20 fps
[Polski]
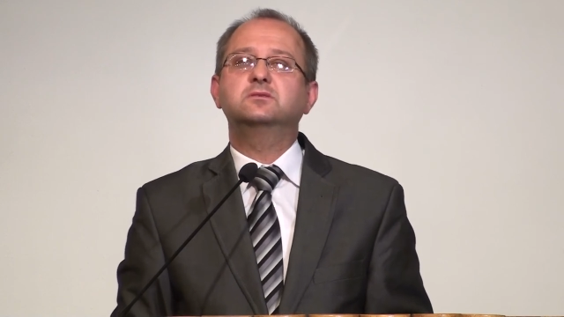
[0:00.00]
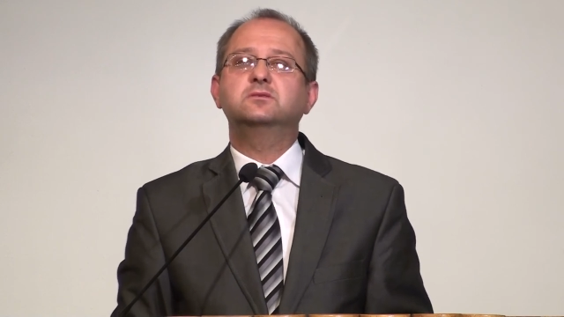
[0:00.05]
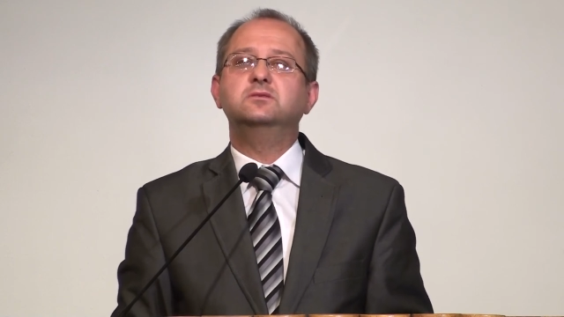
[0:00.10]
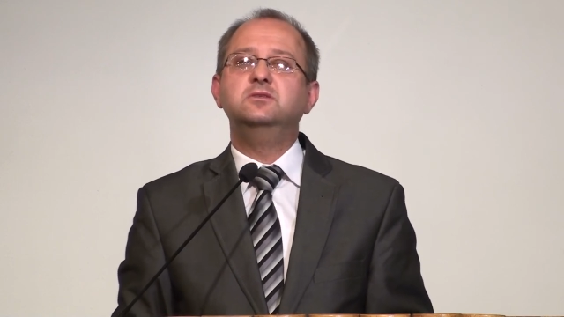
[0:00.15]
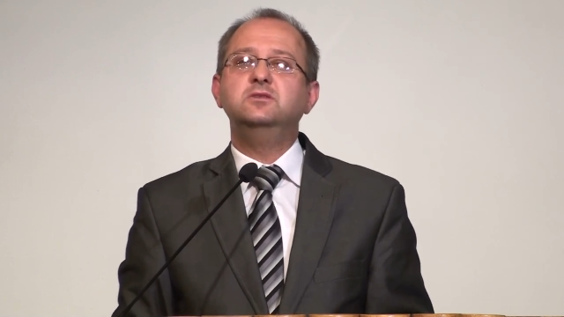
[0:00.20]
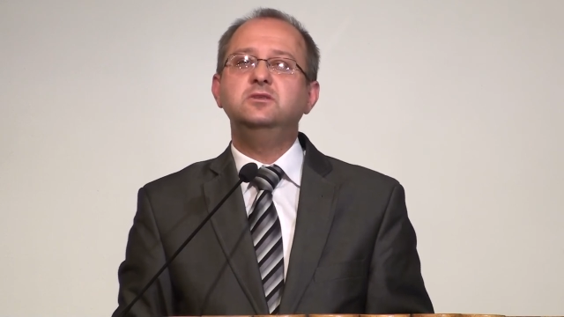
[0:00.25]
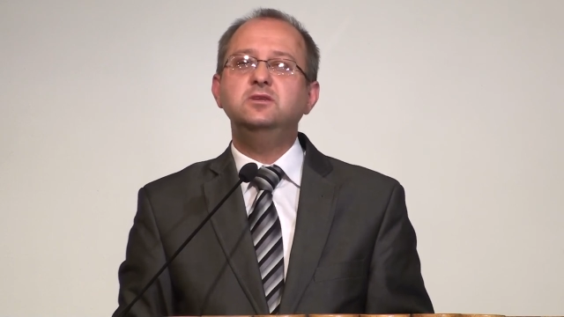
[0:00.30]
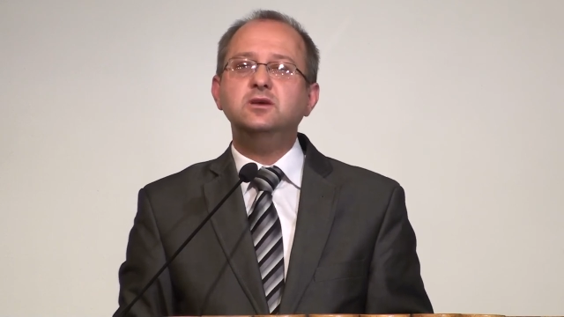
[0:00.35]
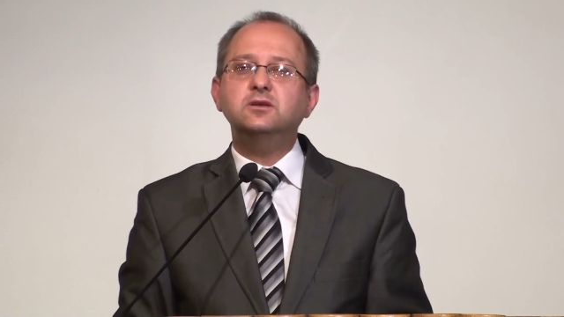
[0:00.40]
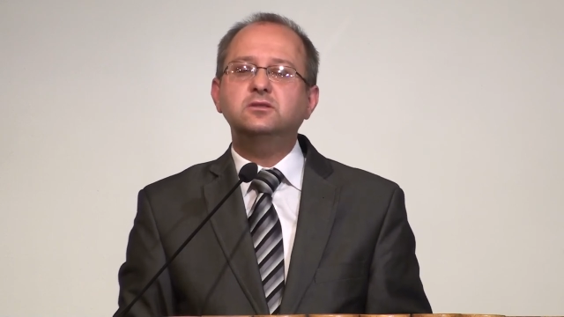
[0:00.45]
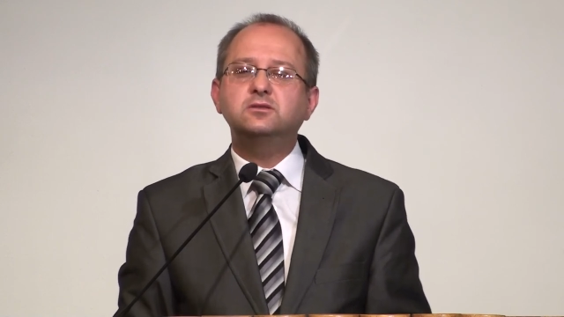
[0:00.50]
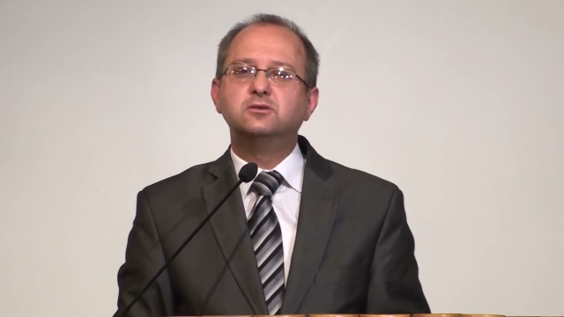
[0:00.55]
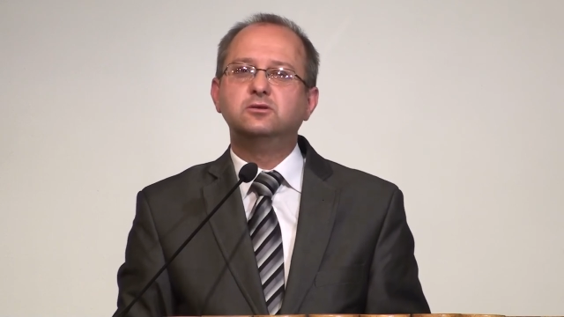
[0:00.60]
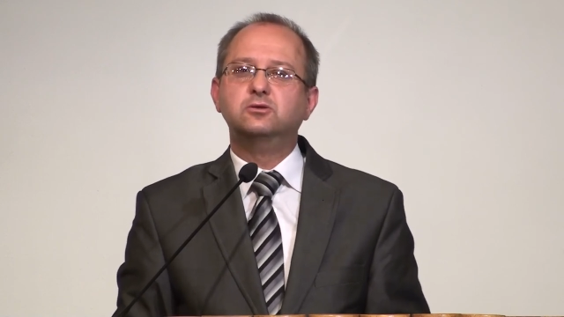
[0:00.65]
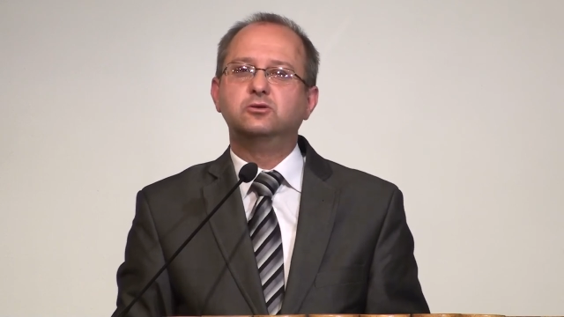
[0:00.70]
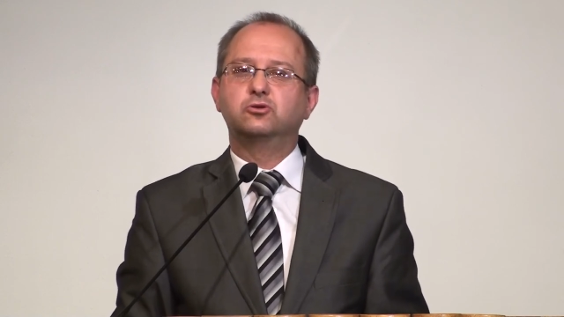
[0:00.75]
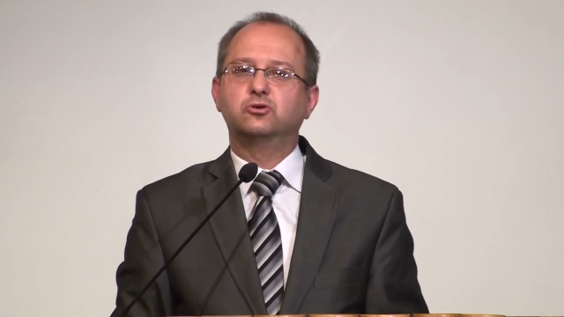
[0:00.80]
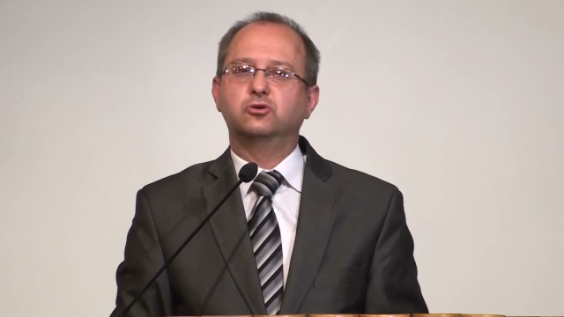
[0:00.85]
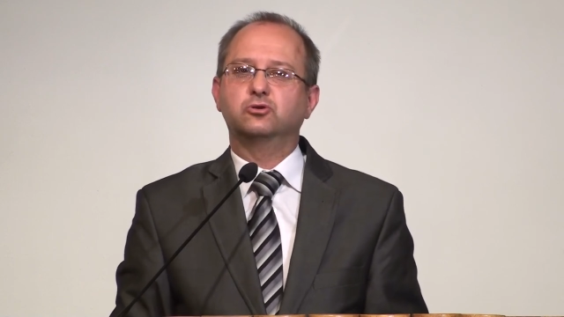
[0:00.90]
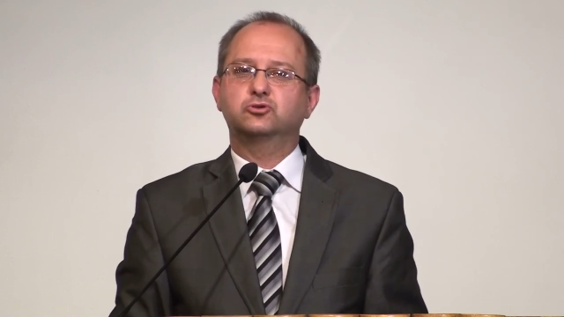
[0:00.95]
nie
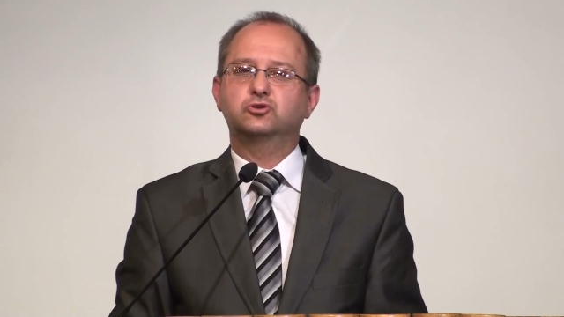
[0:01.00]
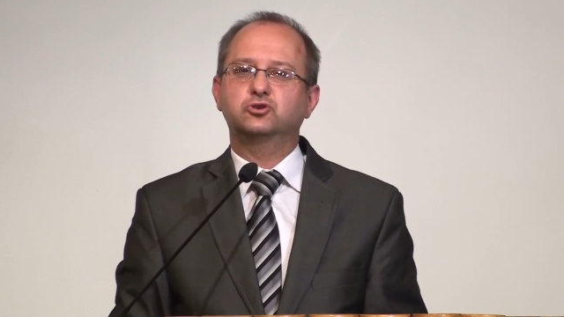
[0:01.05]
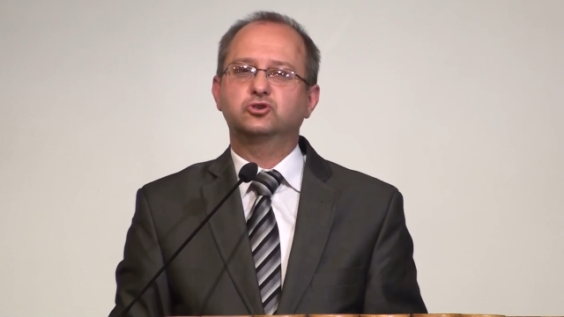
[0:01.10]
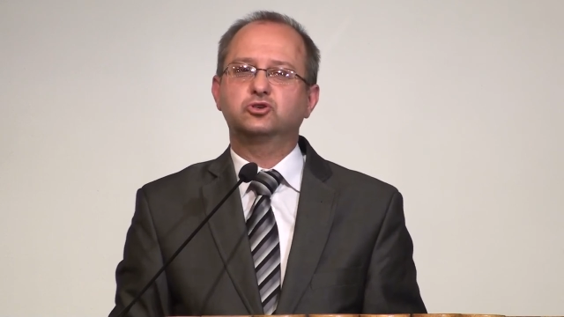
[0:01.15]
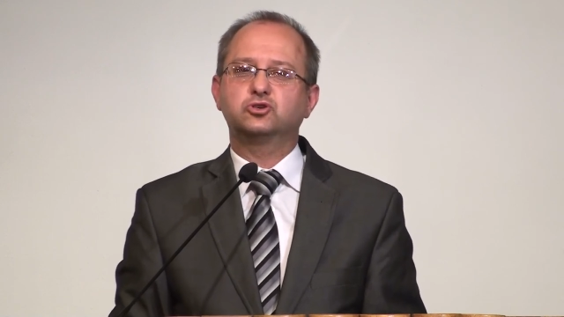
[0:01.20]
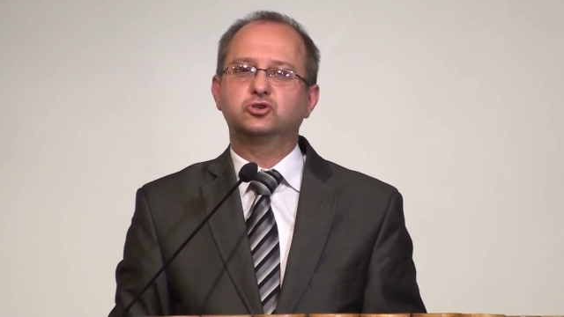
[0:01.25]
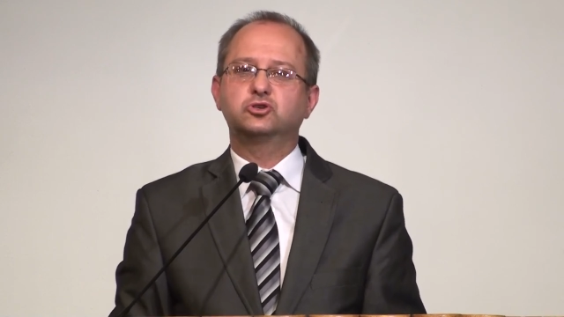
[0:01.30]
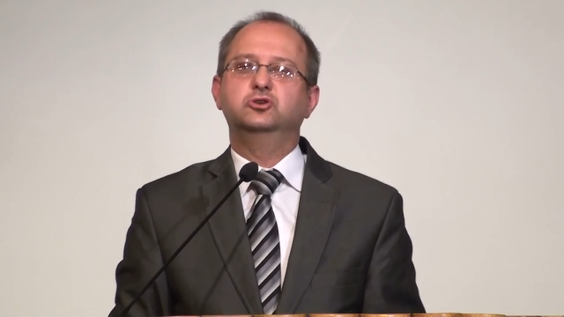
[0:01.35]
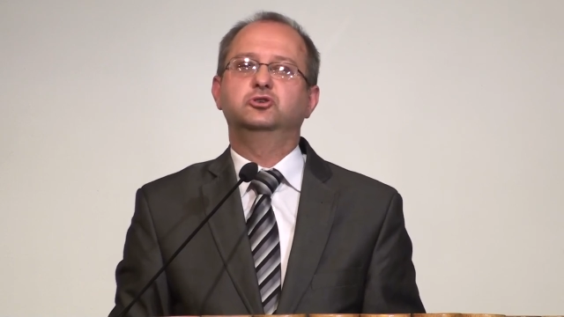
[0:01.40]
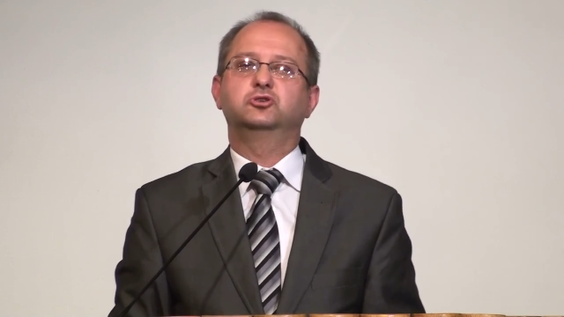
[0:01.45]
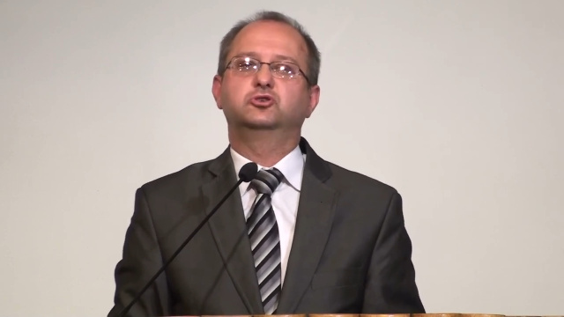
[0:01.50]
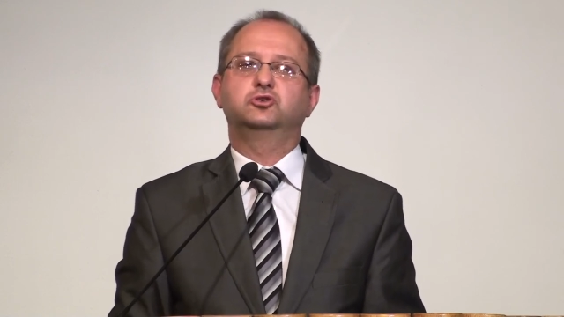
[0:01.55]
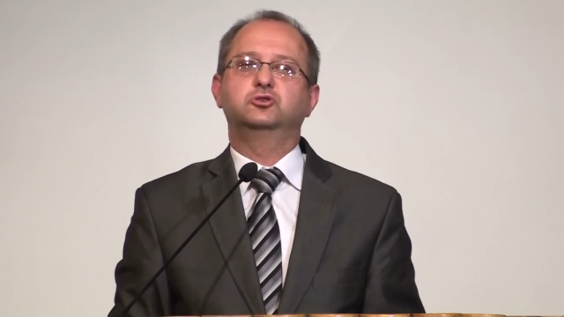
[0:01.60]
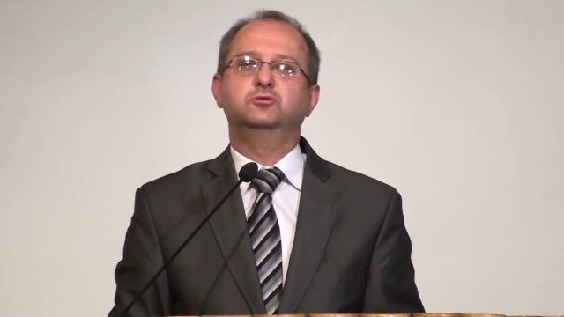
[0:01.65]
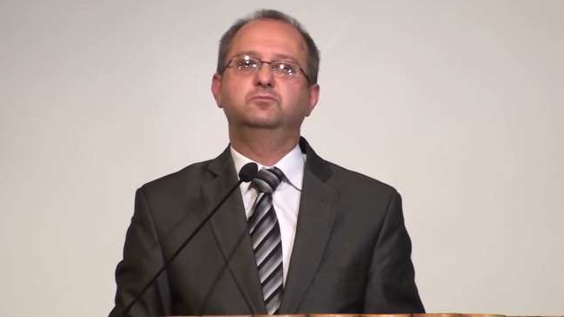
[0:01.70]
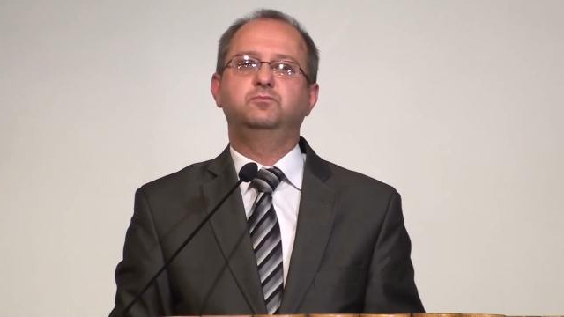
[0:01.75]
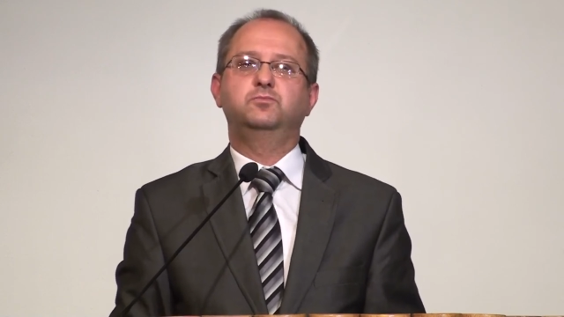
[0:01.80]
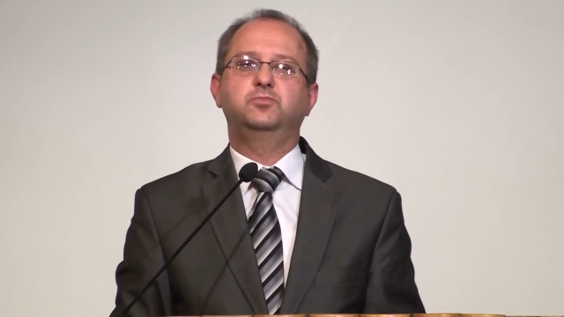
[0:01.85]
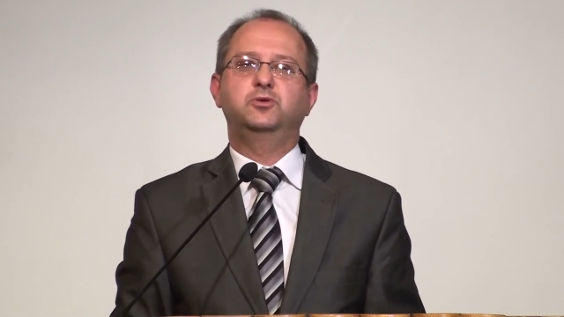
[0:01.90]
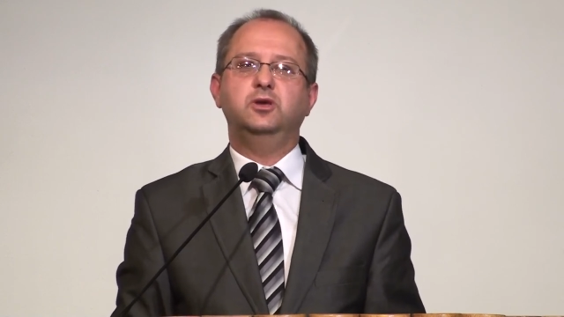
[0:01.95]
tylko 3 czy